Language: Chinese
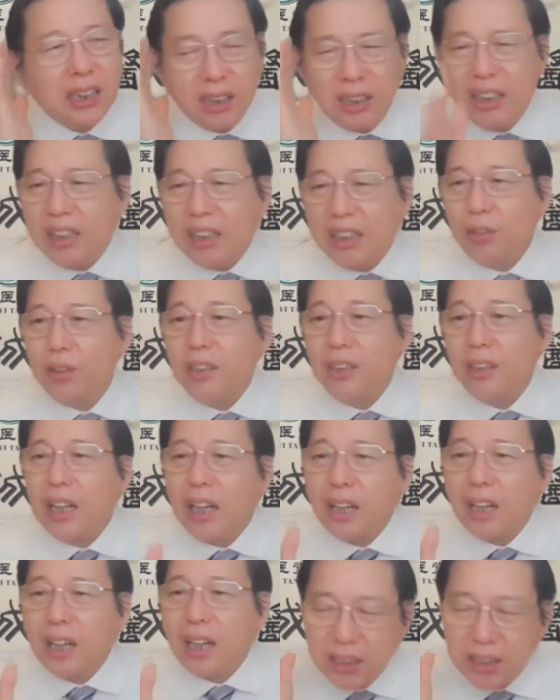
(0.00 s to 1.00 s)
理论
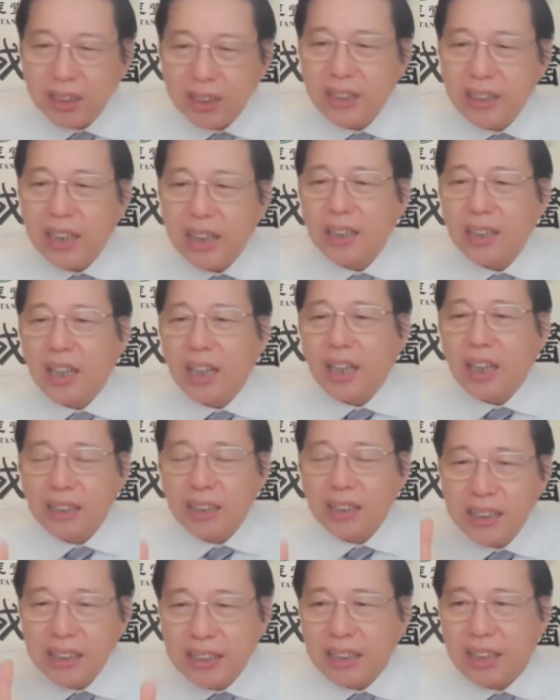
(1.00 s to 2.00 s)
的实践的
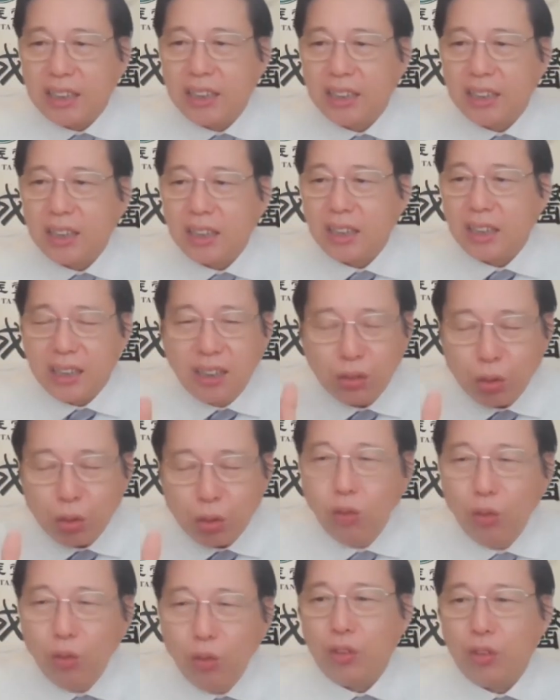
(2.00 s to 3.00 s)
一个解释，一个
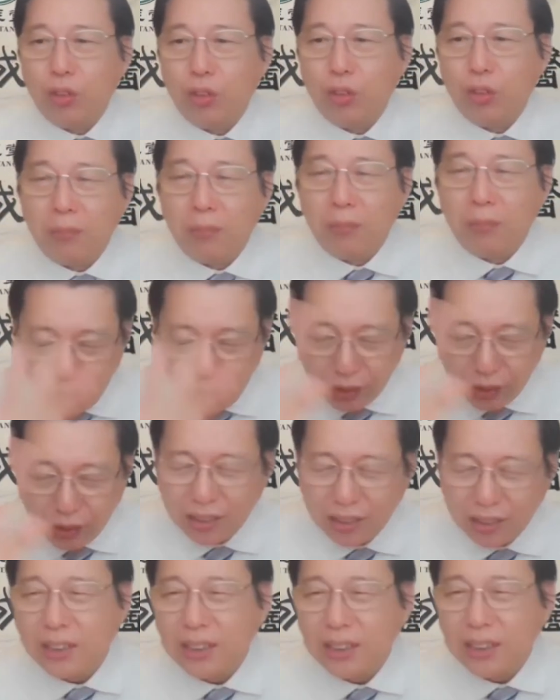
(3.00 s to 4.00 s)
重复，没有啥
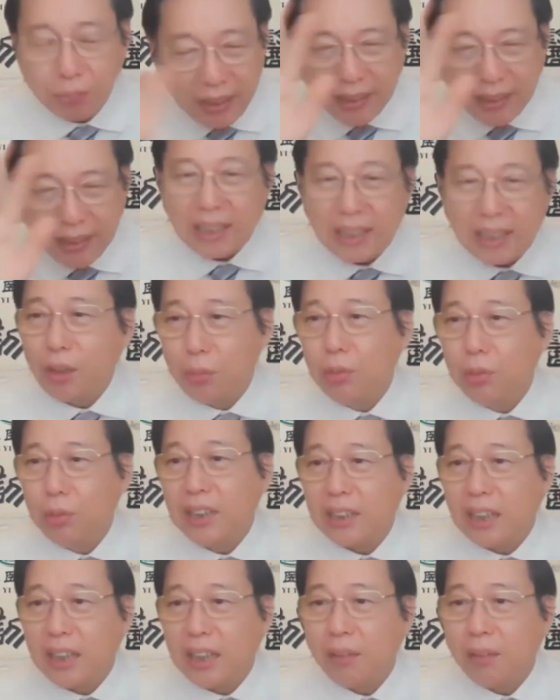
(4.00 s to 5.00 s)
创新，没啥了不得
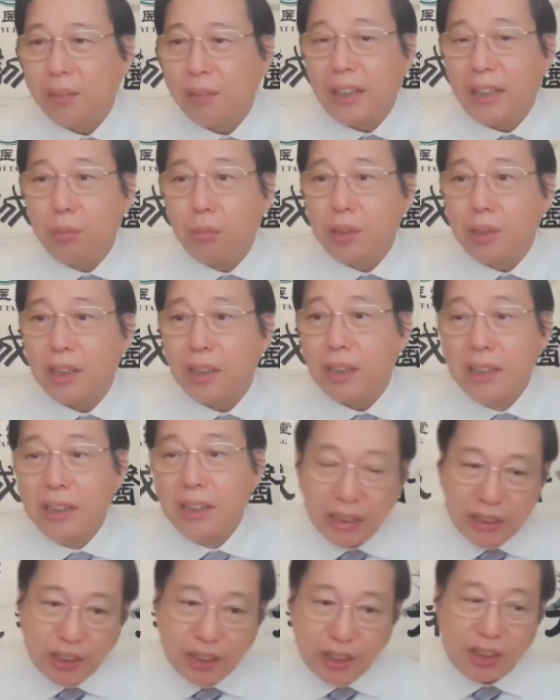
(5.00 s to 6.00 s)
的，没啥了不得，
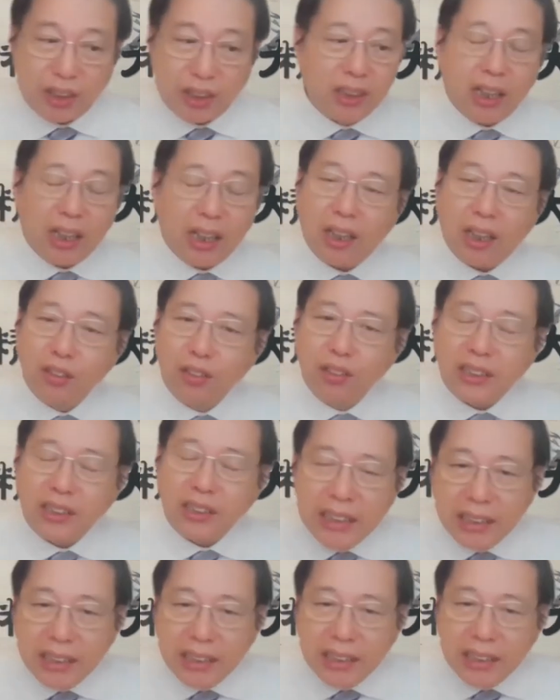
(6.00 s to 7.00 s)
只是呢用
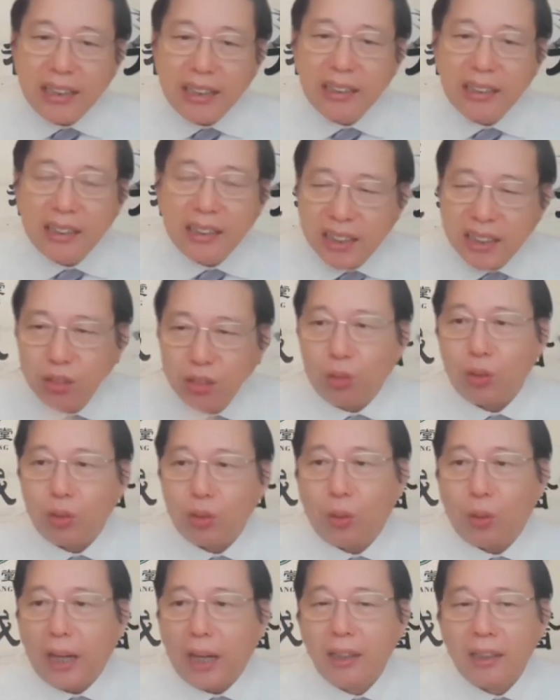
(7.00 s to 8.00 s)
现代人能听懂
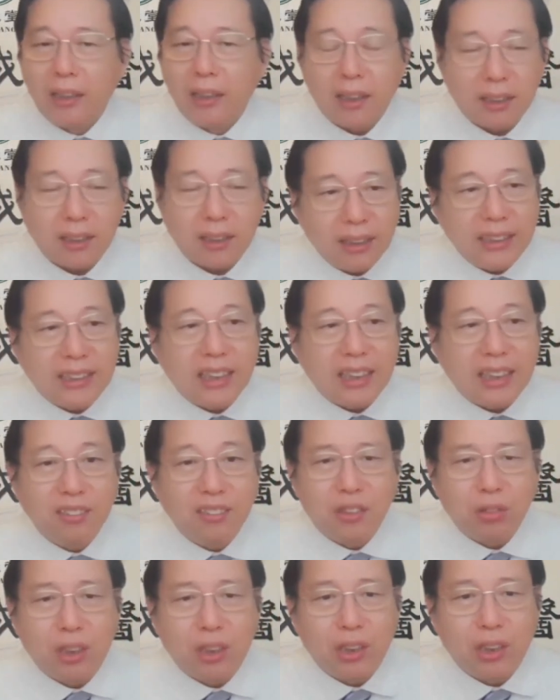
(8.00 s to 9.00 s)
的话。刚刚才夏师
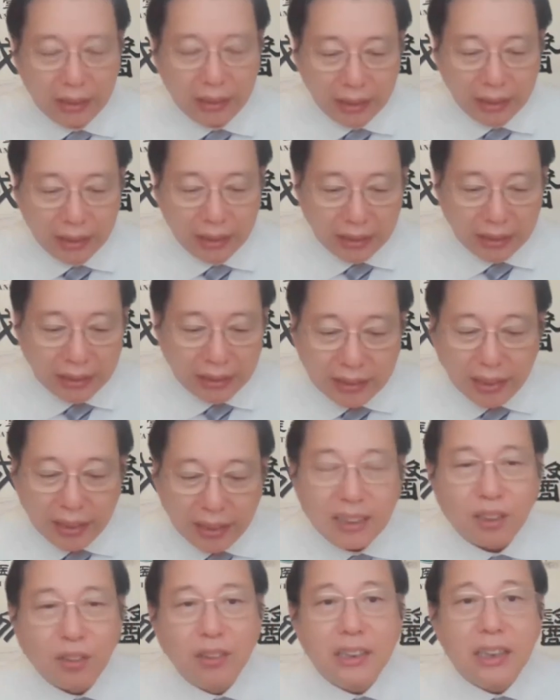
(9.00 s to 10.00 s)
兄说了。你这
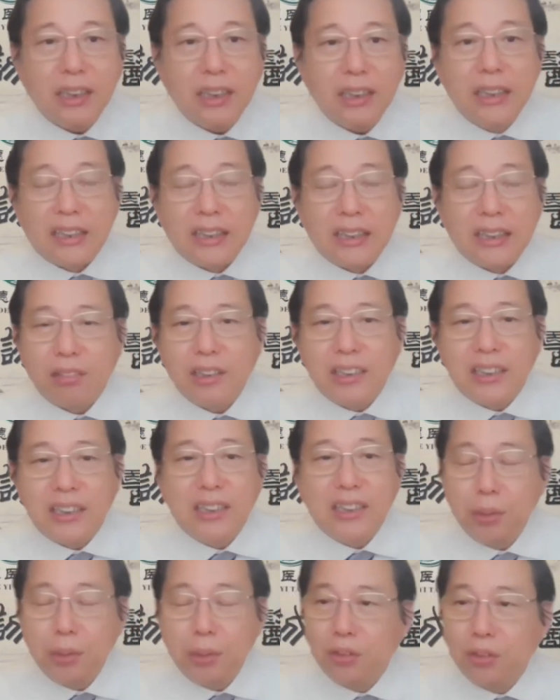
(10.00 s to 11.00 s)
个东西，你说气
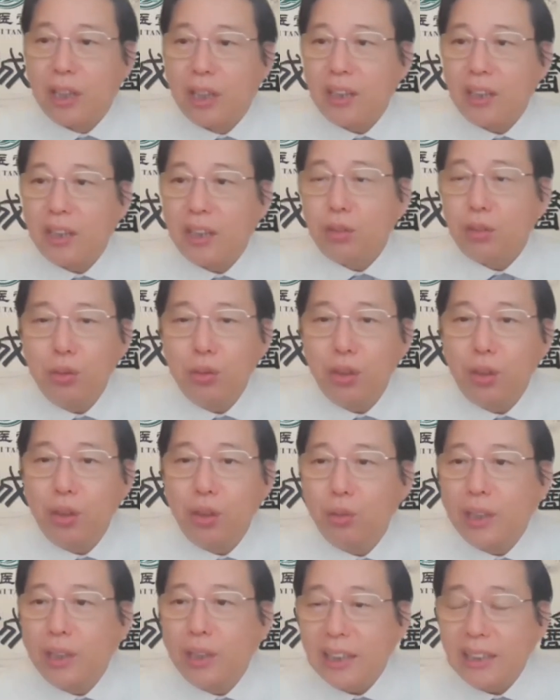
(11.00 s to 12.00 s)
滞病锁了，玄乎玄
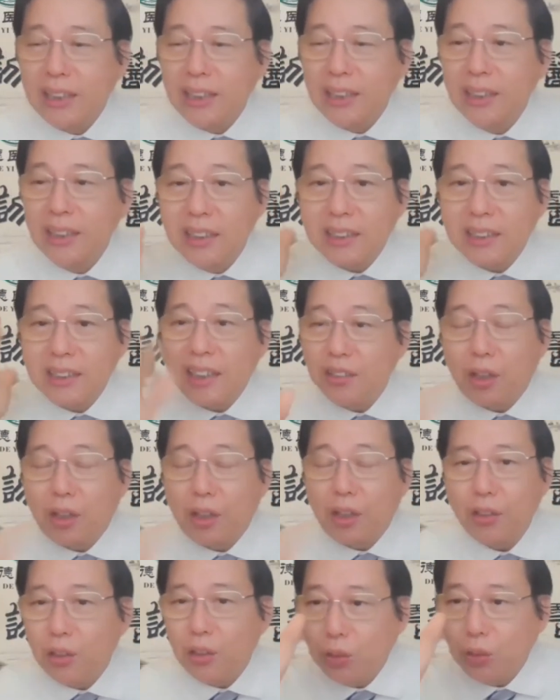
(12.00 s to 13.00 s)
乎的，他听听他就
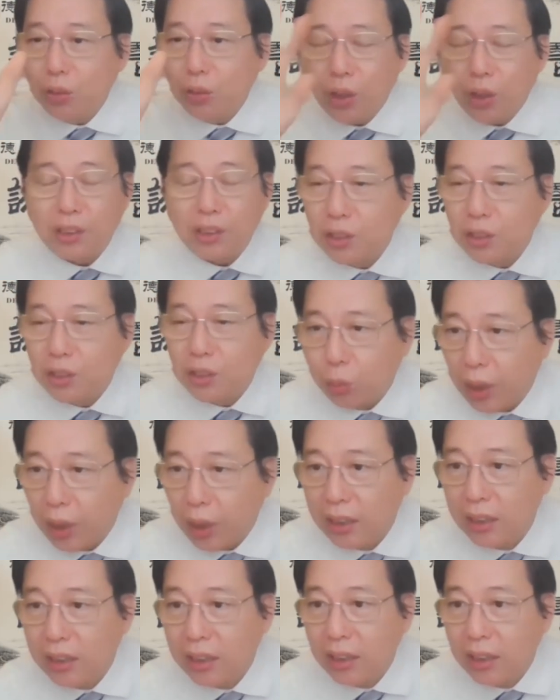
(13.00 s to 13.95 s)
摇摇头，晃晃手走了。